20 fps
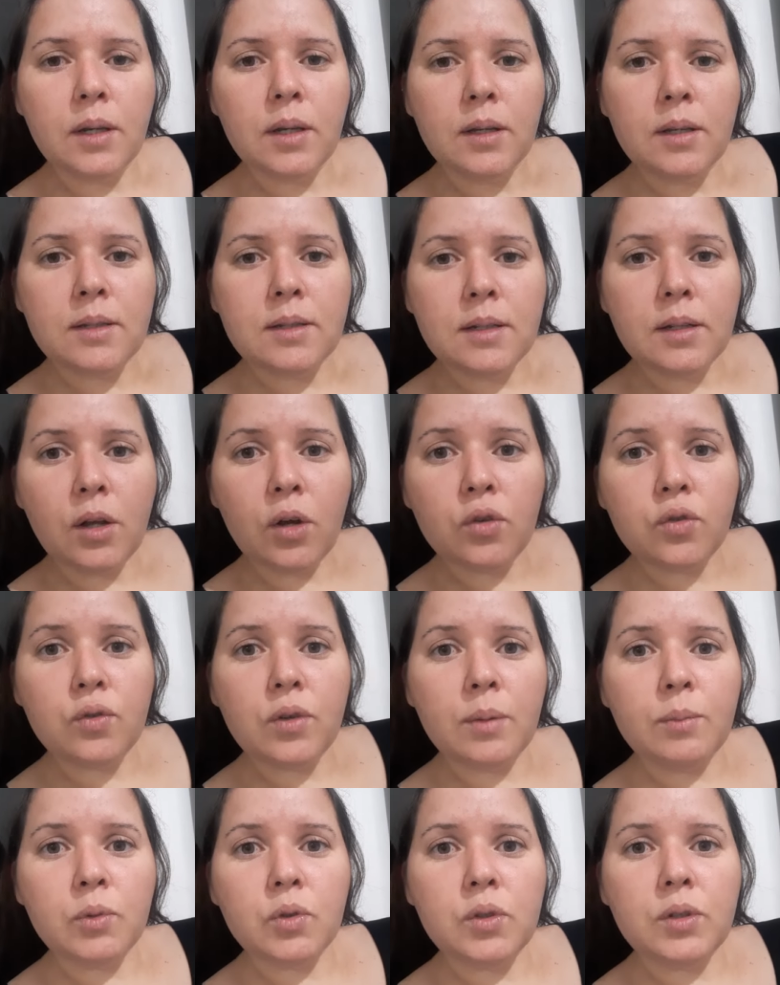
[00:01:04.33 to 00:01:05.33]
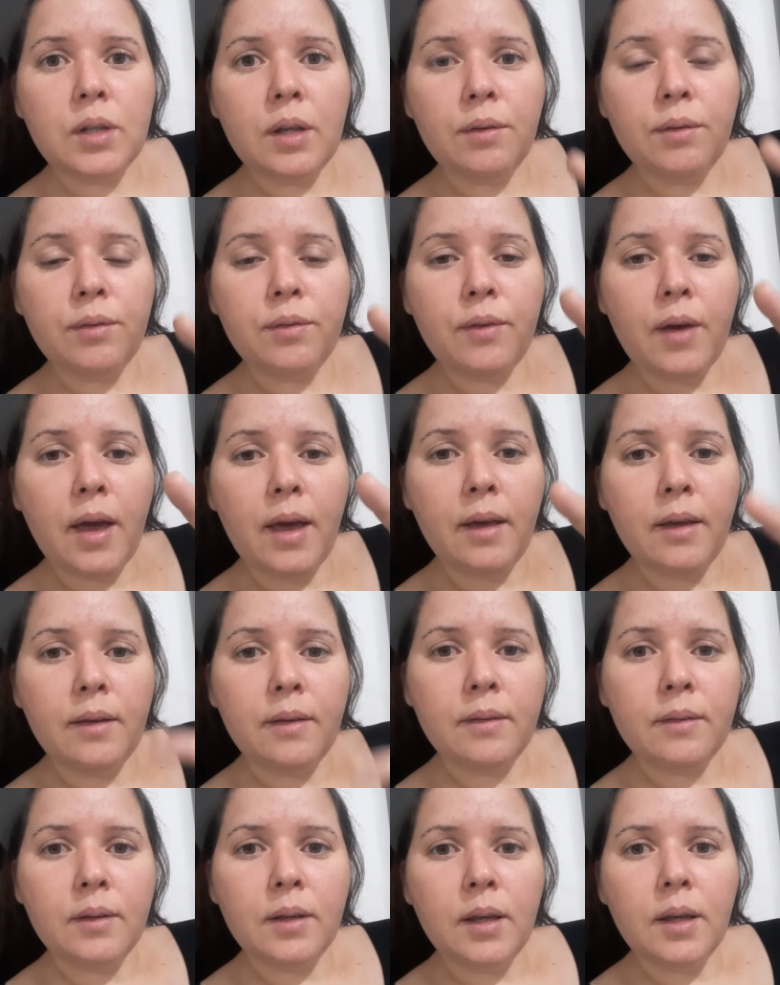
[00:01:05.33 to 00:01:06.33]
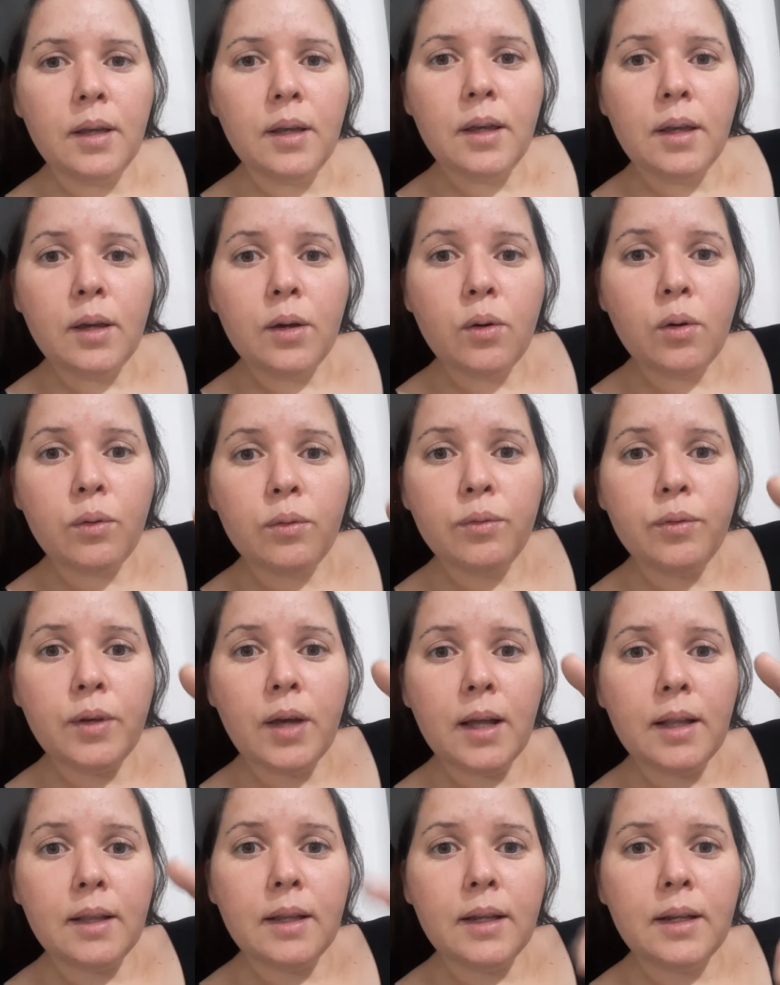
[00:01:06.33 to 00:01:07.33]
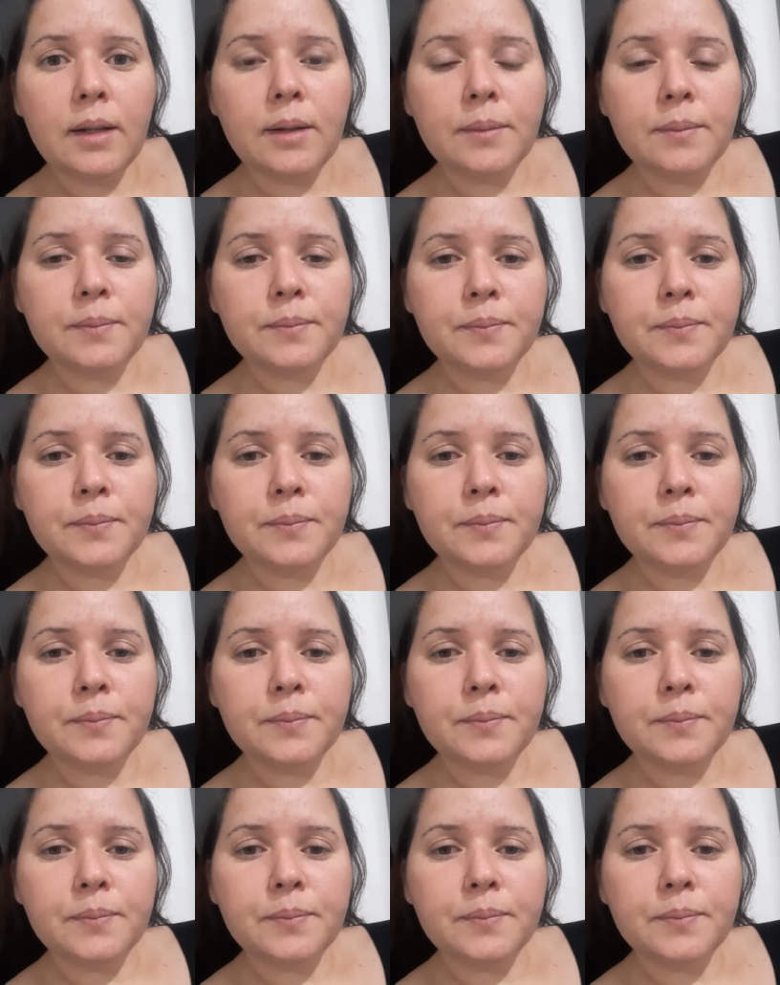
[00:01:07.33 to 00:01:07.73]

se nós vamos ter fé e confiar nele.